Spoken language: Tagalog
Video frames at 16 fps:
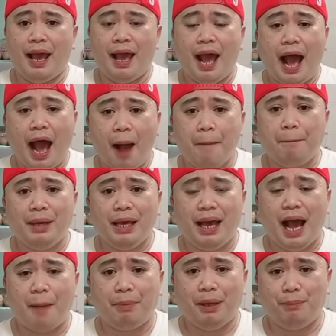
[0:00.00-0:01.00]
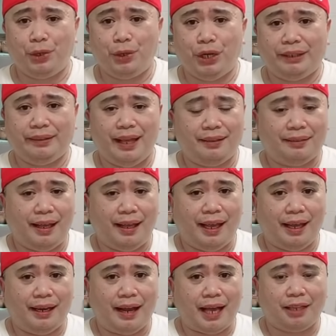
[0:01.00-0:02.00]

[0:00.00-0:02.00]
Happy, happy birthday, Tin,